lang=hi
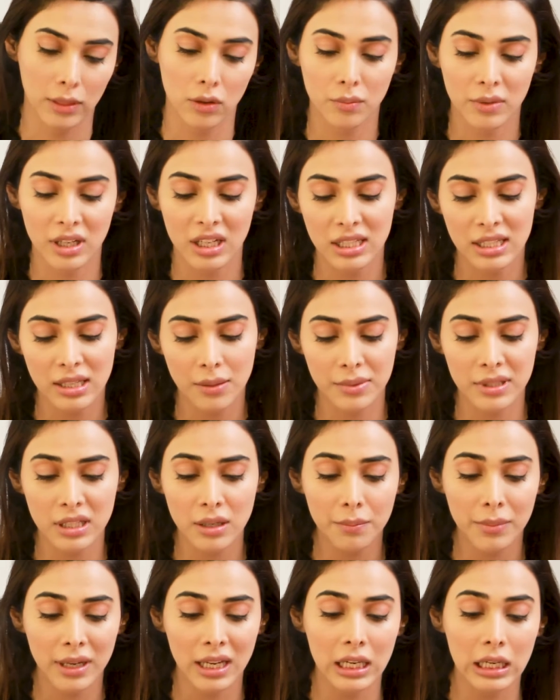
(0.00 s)
तो मेरा
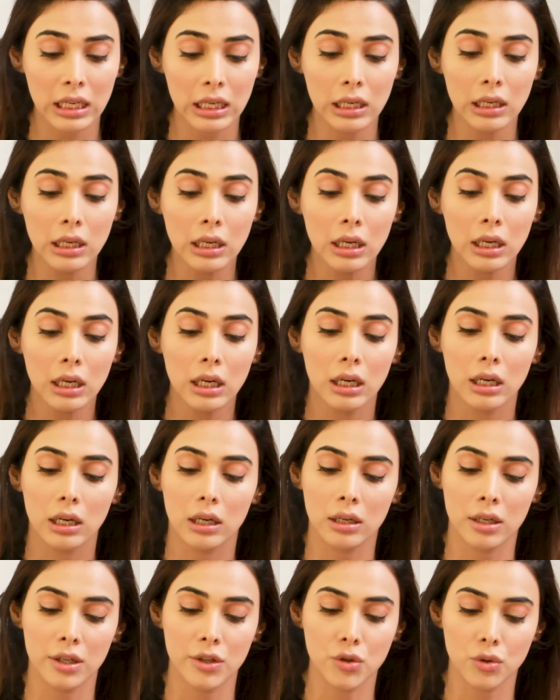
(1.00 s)
सबसे पहला
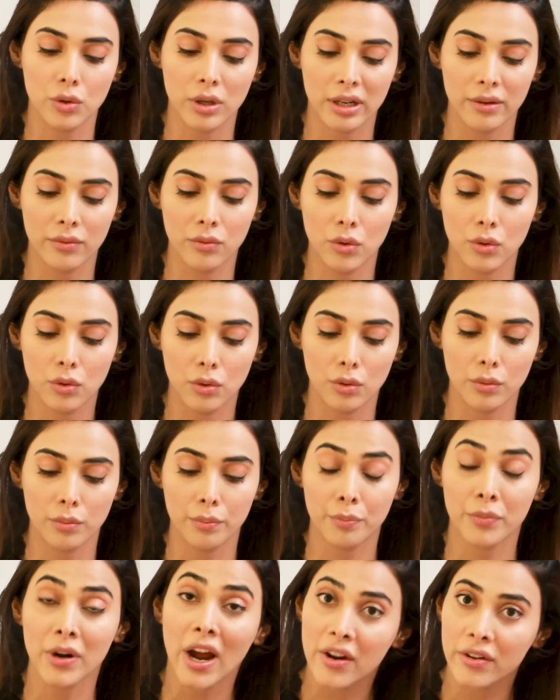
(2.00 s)
uh, जो है वो
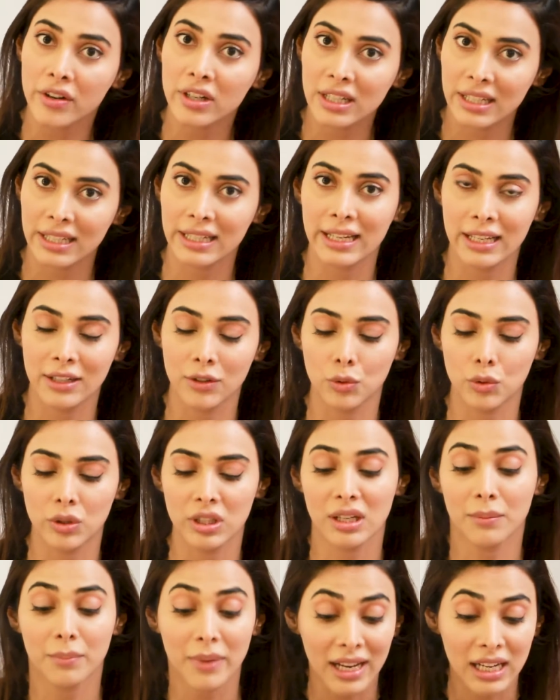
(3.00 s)
प्रायोरिटी यही
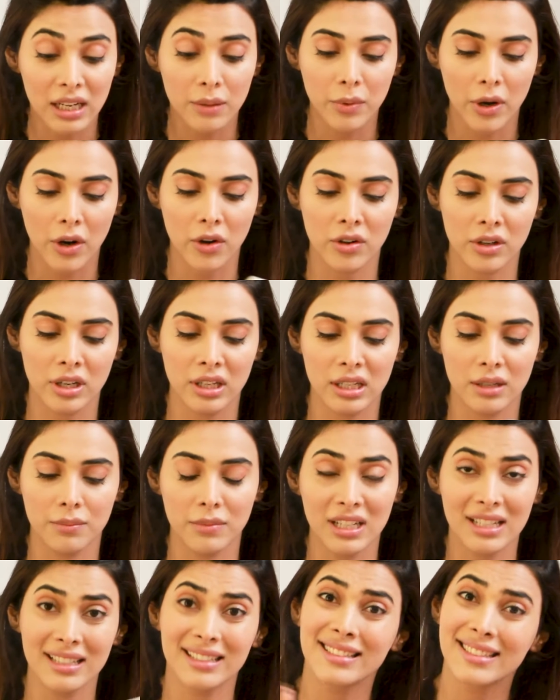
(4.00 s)
होती है पहली प्रायोरिटी कि
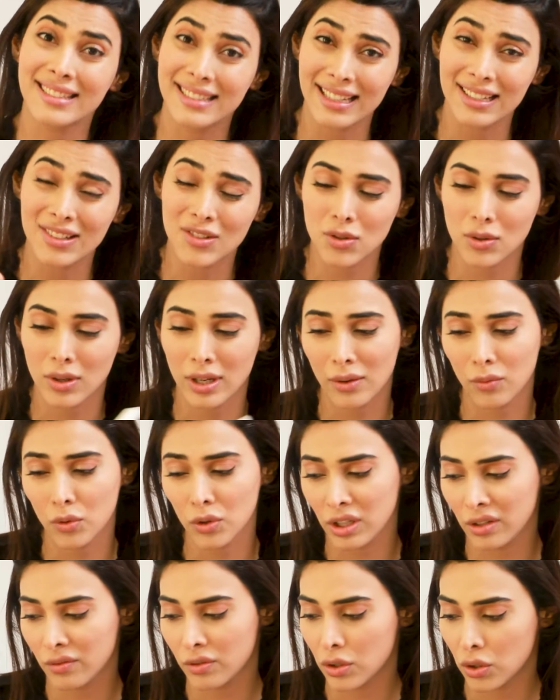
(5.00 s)
मेरी स्किन जो है
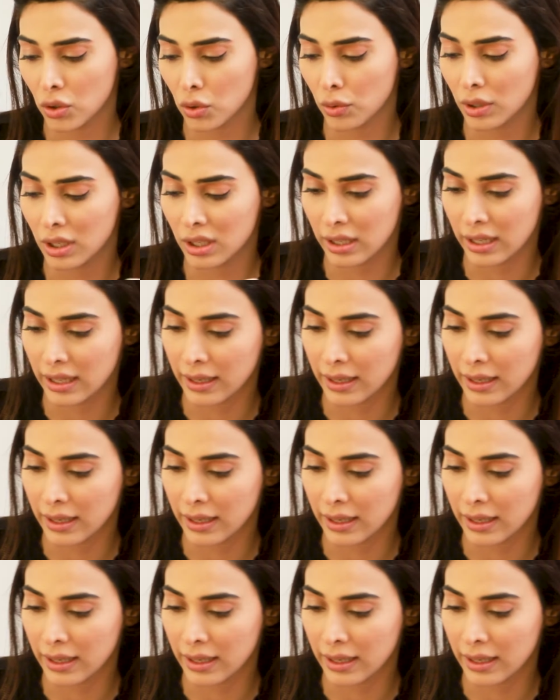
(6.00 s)
वो इवन टोन